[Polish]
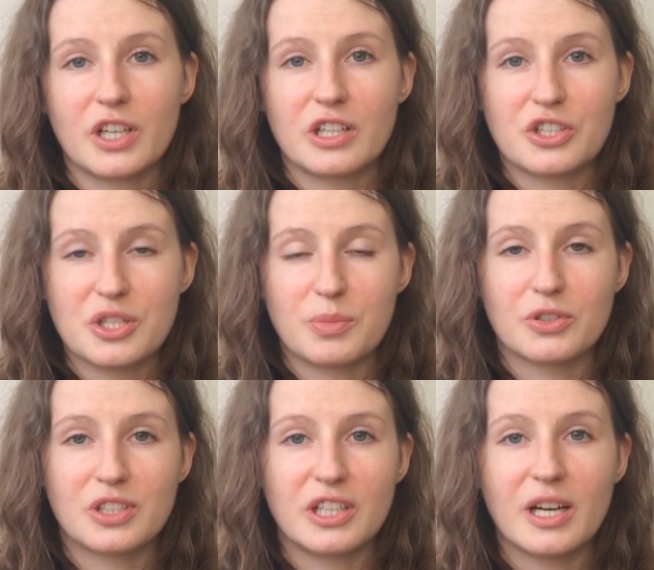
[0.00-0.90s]
jak i
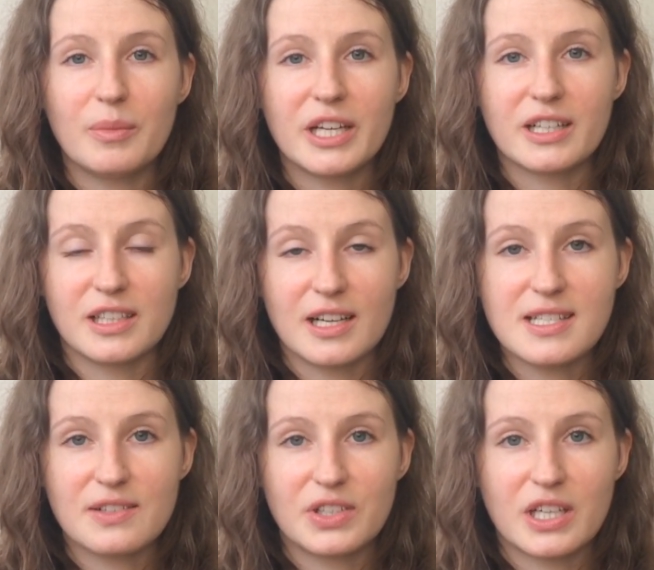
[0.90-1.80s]
szczepionki mRNA
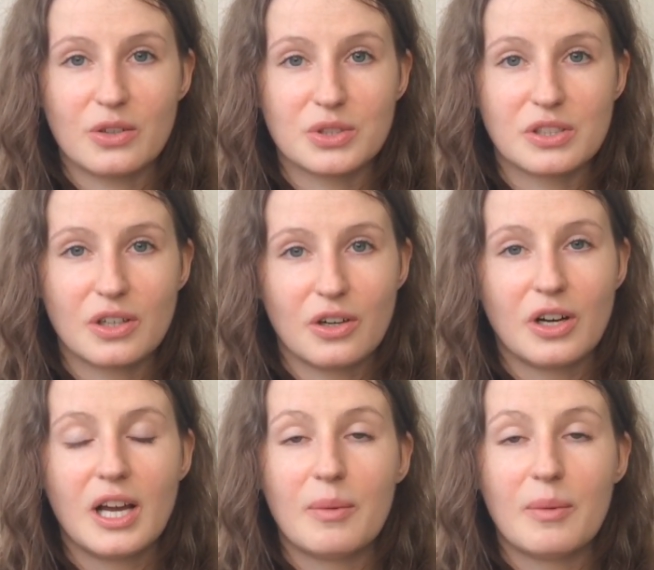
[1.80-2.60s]
zawierają tylko